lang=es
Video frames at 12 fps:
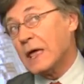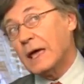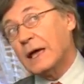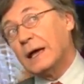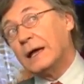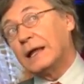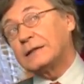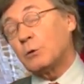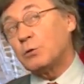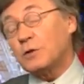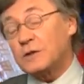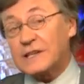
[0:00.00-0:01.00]
eh, la,
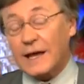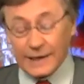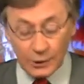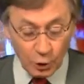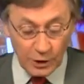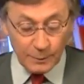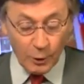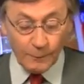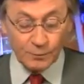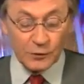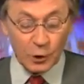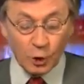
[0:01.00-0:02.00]
traducción de San
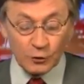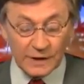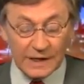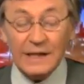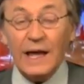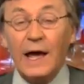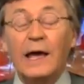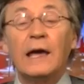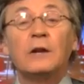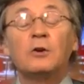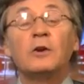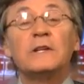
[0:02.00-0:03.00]
Jerónimo, contenía
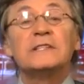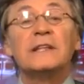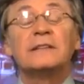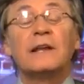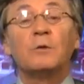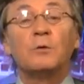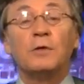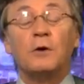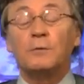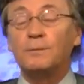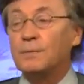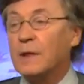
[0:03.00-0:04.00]
errores de
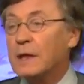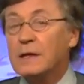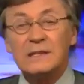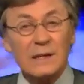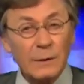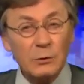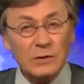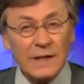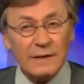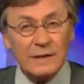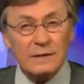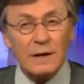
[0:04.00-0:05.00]
traducción. ¿Saben
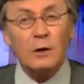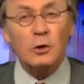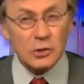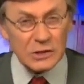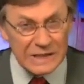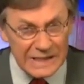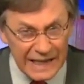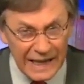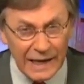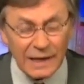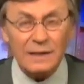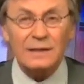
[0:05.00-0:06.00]
ustedes? Los
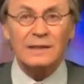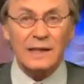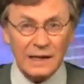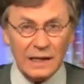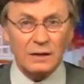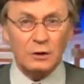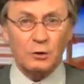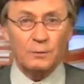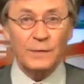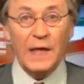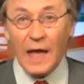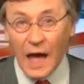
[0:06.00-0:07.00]
sigue teniendo.
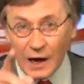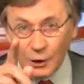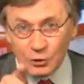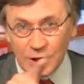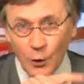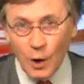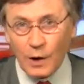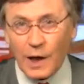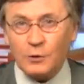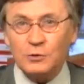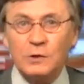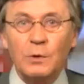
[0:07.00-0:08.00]
Los dejo ahora
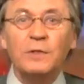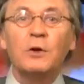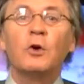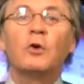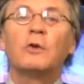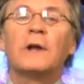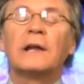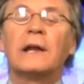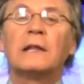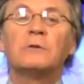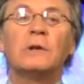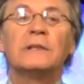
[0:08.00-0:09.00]
a continuación con
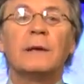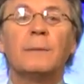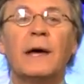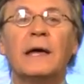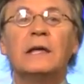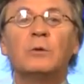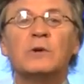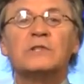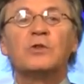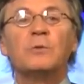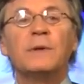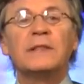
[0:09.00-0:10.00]
Aclarando el tema y
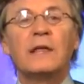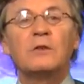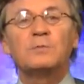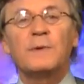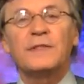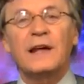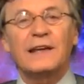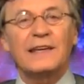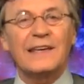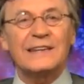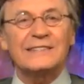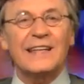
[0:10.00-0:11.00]
nuestro invitado especial que
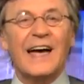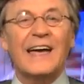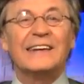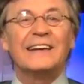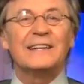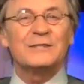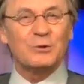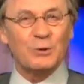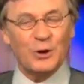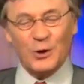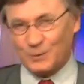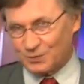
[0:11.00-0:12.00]
ya está en el
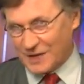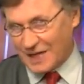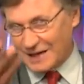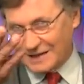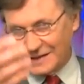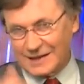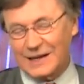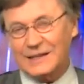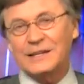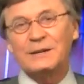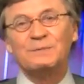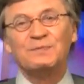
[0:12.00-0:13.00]
estudio. Adelante, Clarita.